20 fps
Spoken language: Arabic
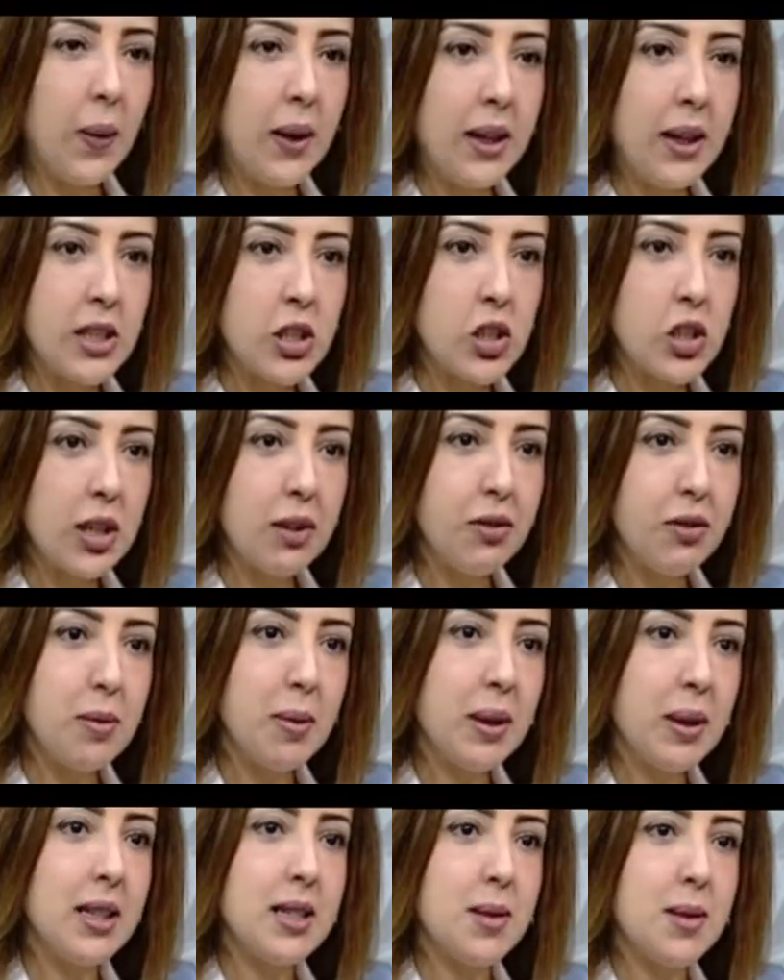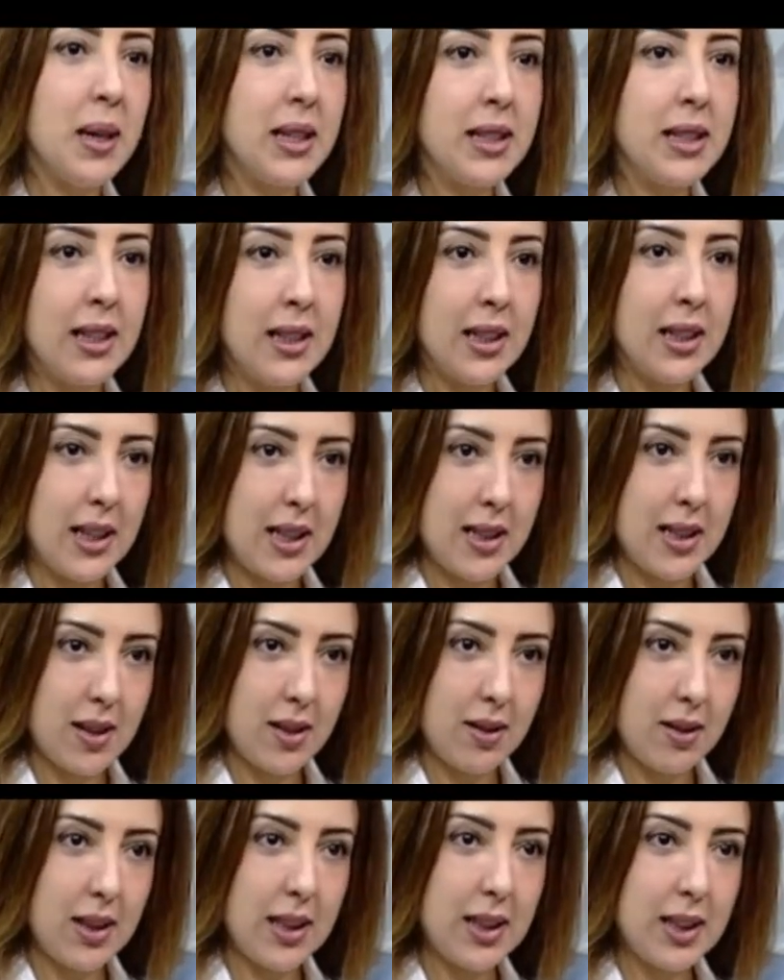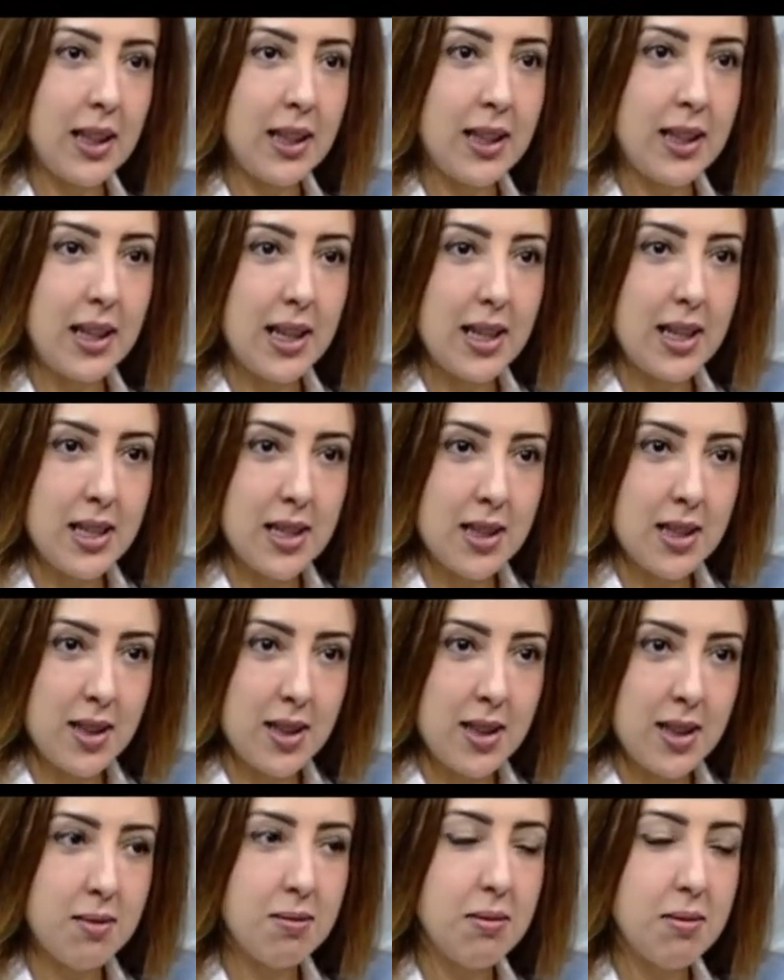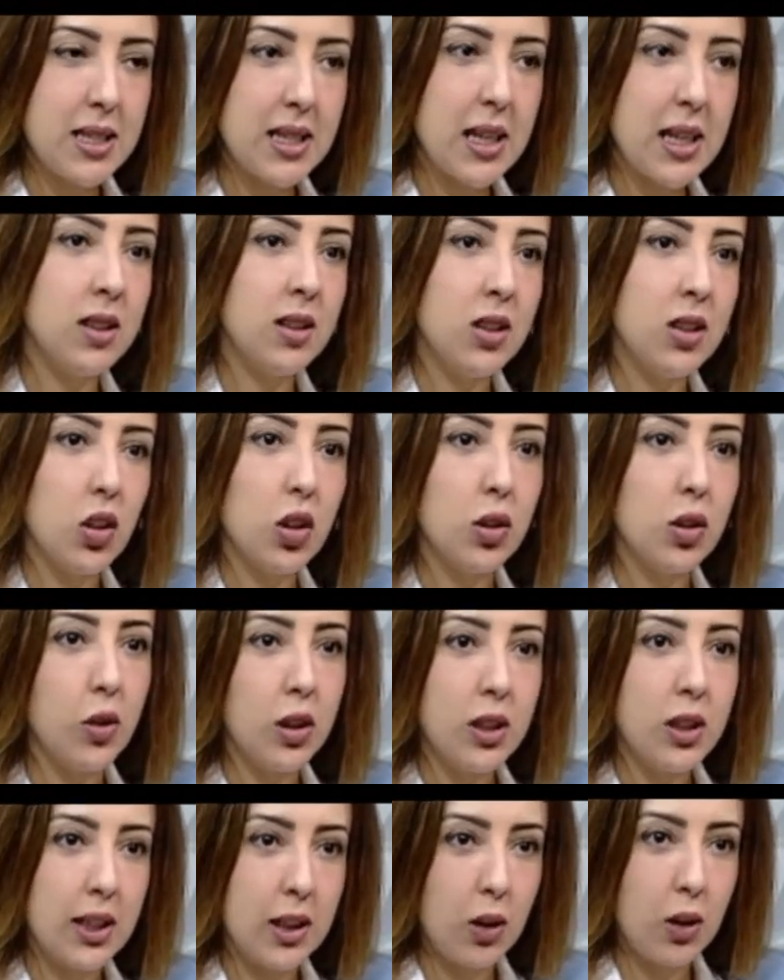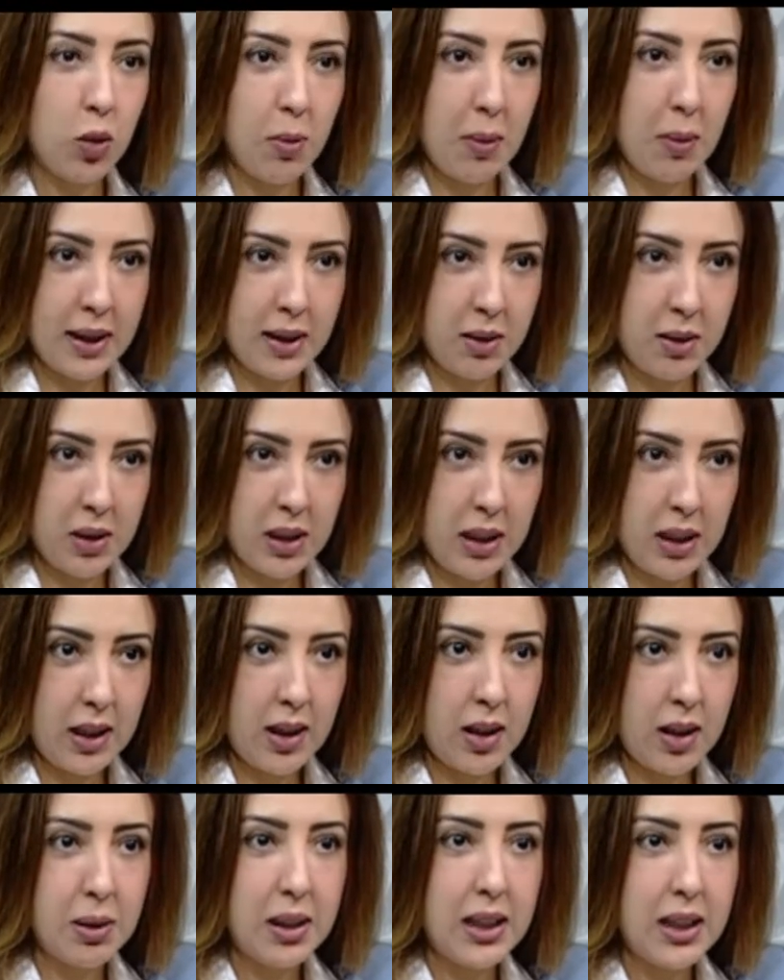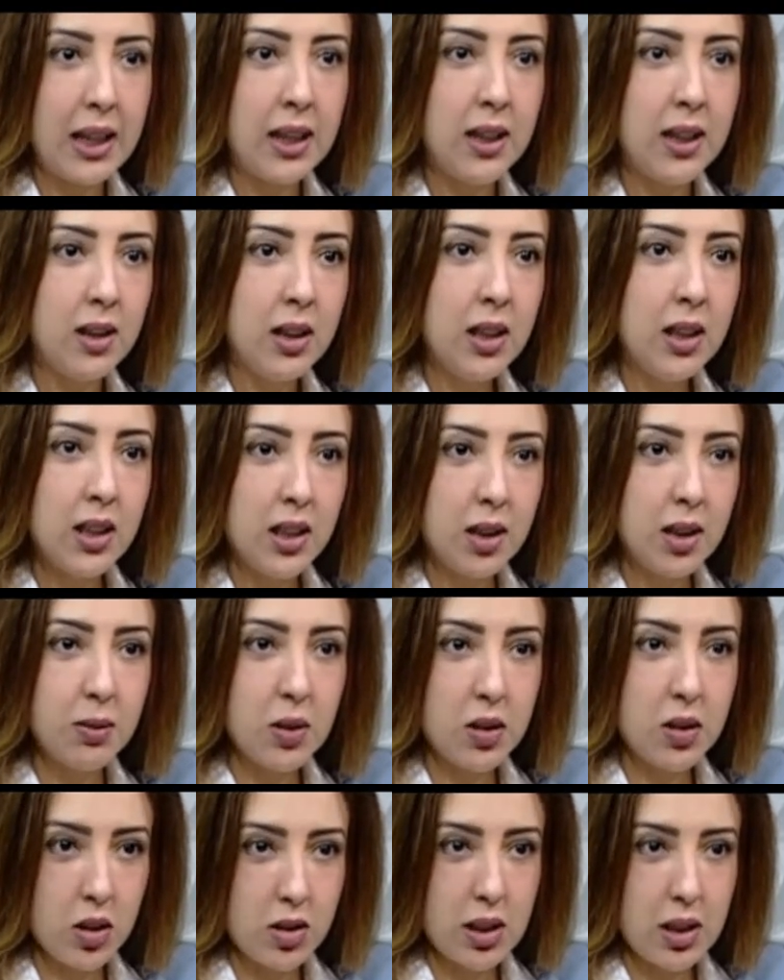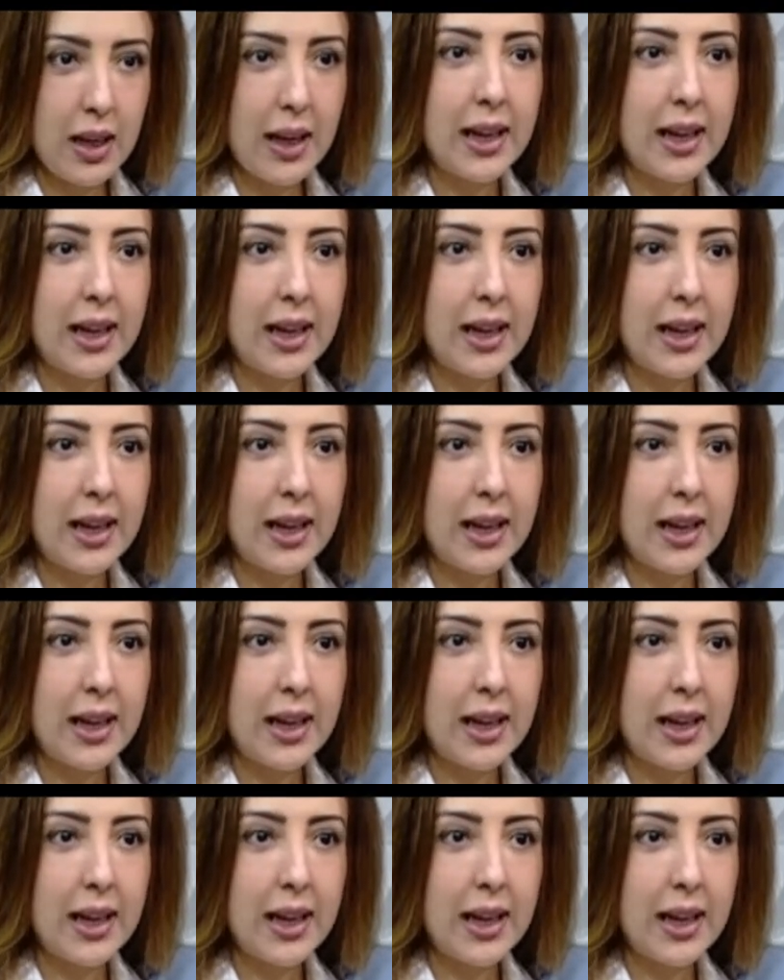اولا الشاي في ماده اسمها تانيك اسيد التانيك اسيد دي بتساعد ان الاطفال تجيلهم انيميا هي بتقلل بتمنع